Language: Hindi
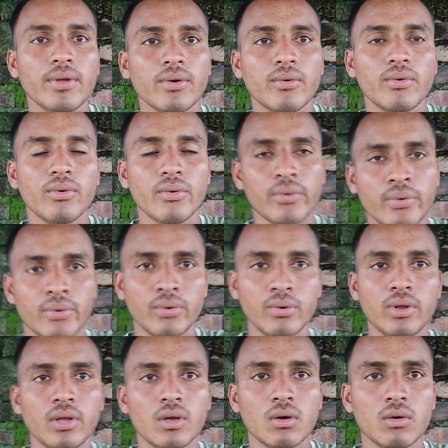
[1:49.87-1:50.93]
भी हो
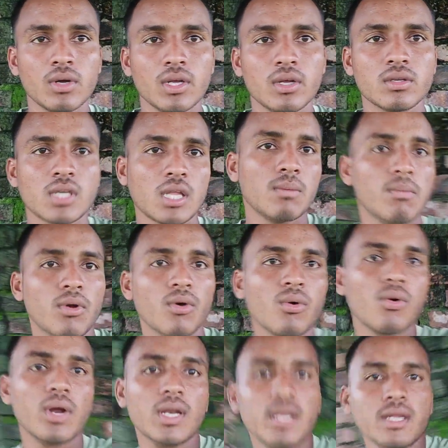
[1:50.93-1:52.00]
हुई होगी शायद ब्लॉग
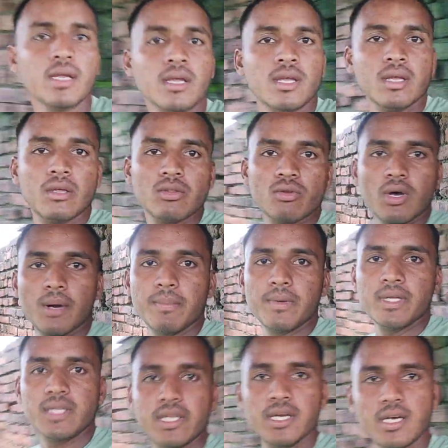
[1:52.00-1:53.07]
वाली तो आपने
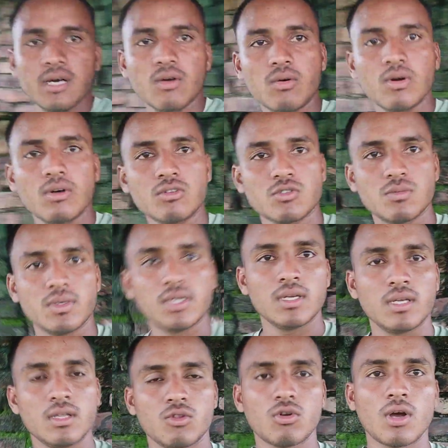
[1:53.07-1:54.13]
देखा होगा उसमें
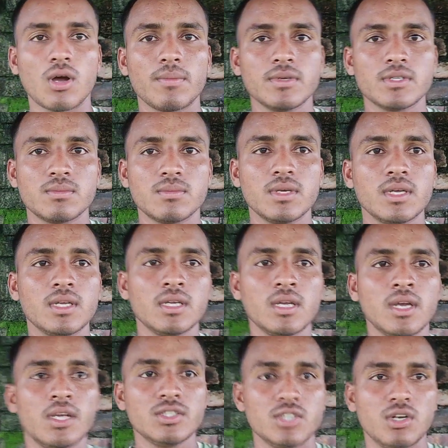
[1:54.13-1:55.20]
तो आप इसमें
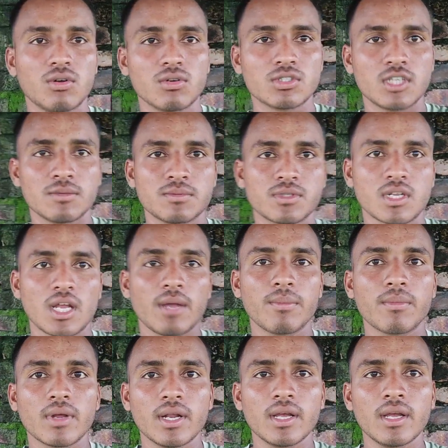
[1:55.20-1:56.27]
चैनल को सब्सक्राइब
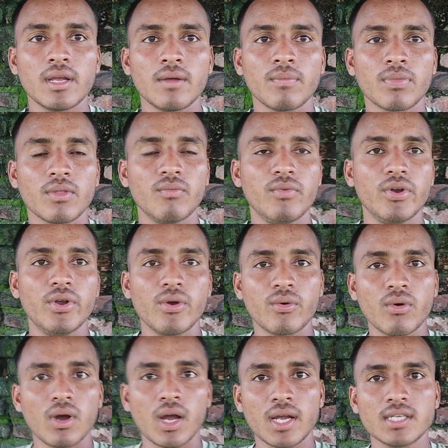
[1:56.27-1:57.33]
करें वीडियो को
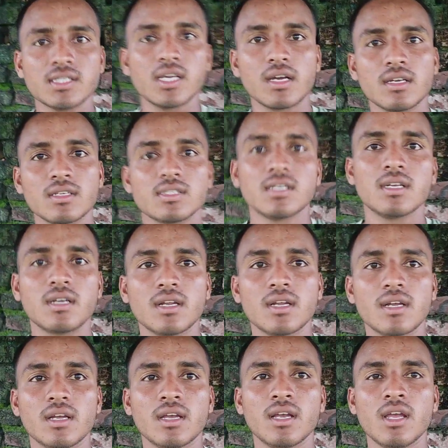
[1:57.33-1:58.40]
आगे से आगे शेयर
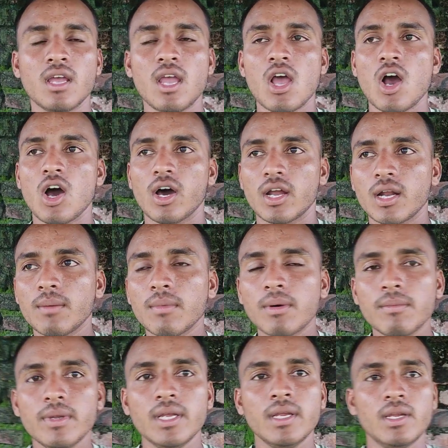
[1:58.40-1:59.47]
करें और हम
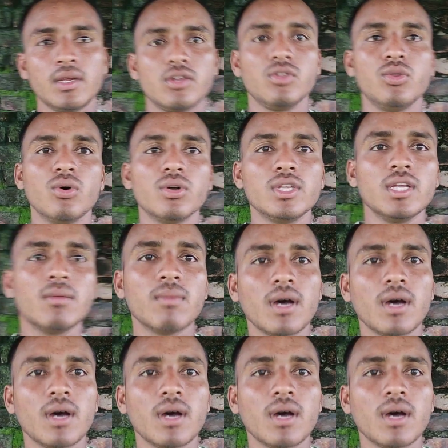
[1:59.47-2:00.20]
अभी दो दिन